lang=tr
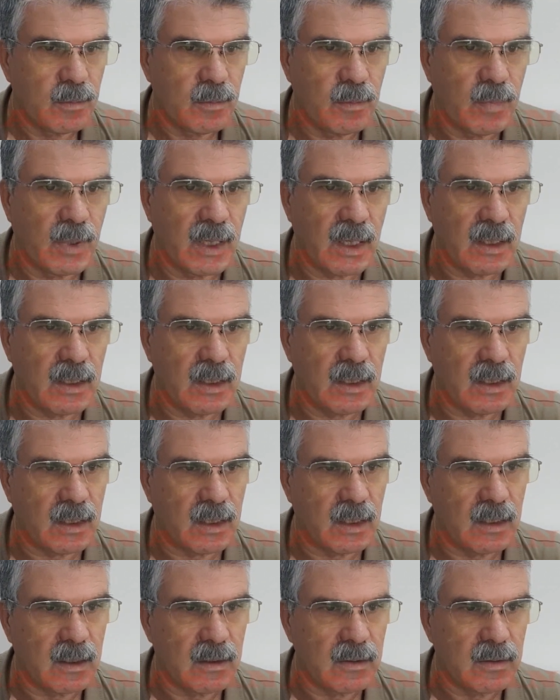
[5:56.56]
Bana dedi
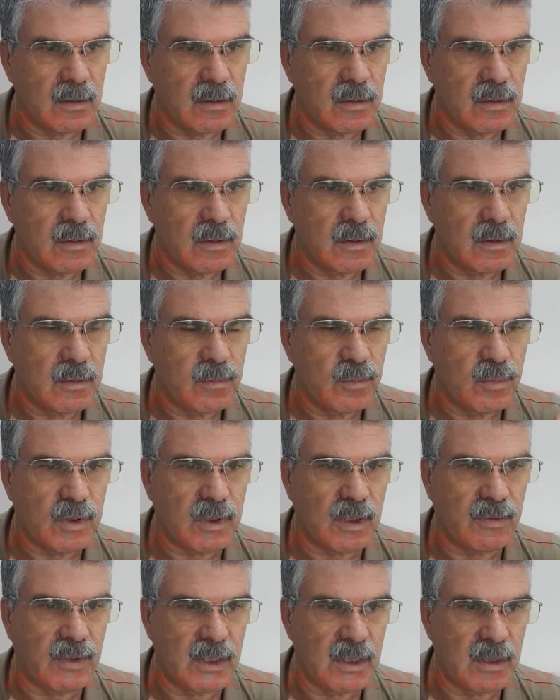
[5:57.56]
ki
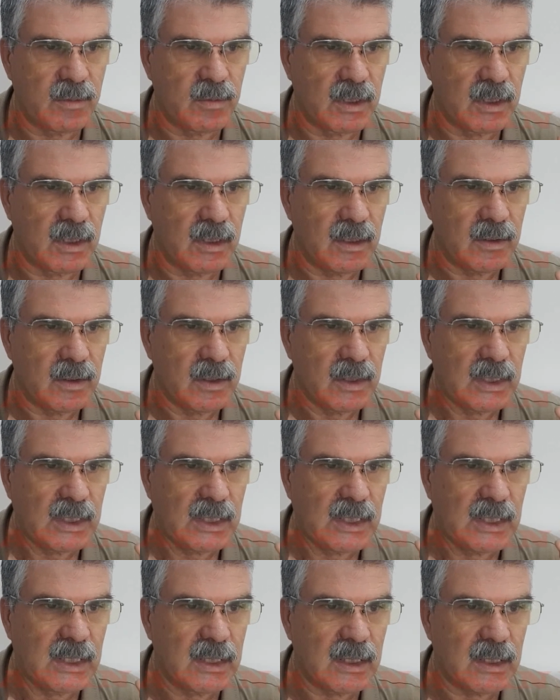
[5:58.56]
Mustafa Hacım dedi
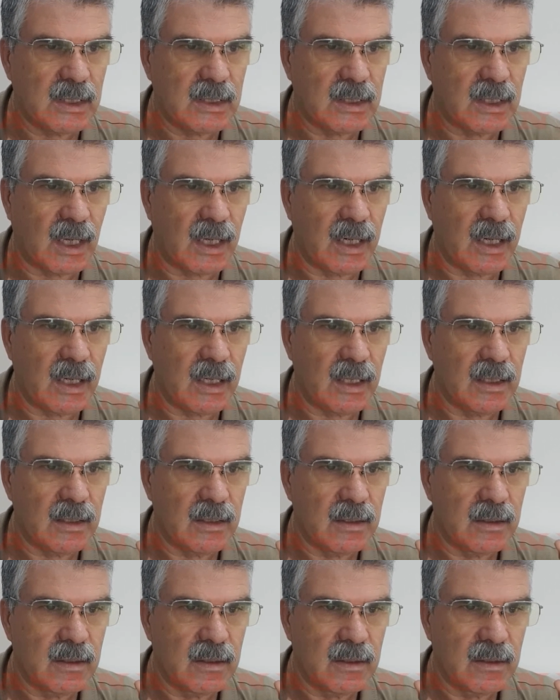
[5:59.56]
40 tane
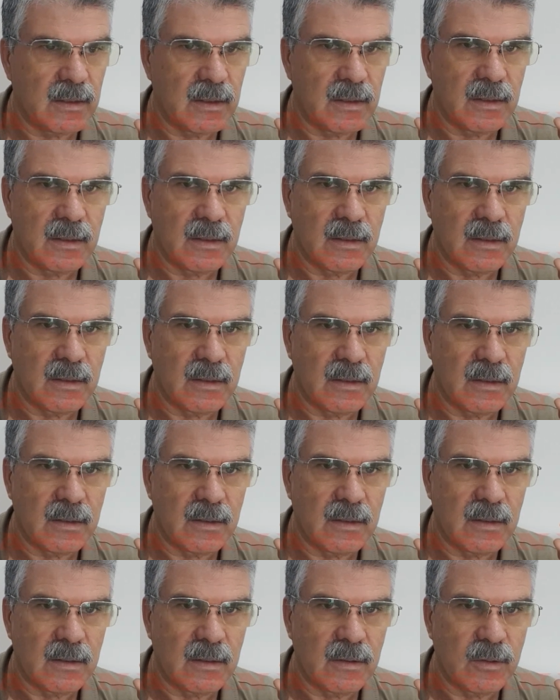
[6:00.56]

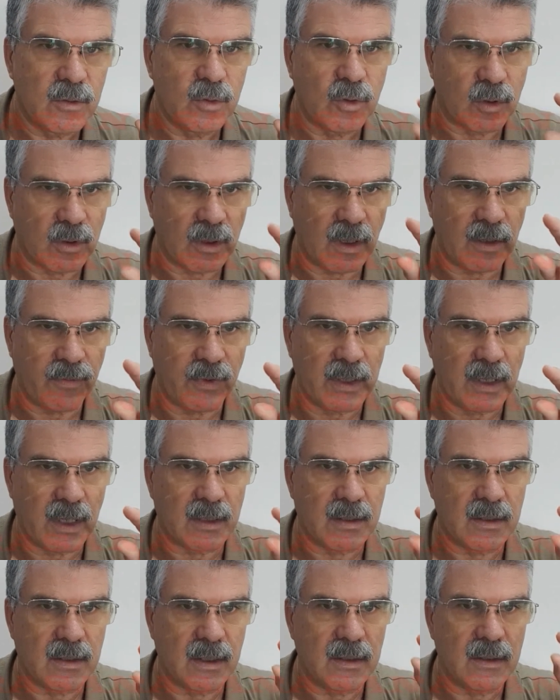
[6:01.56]
yok
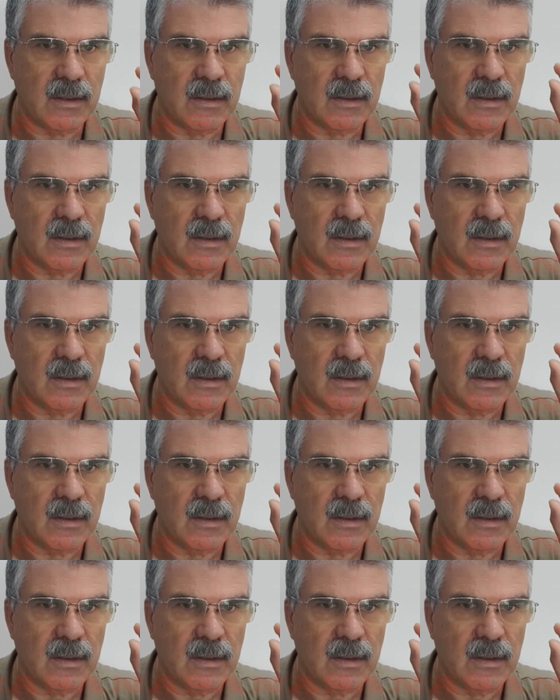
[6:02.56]
affedersin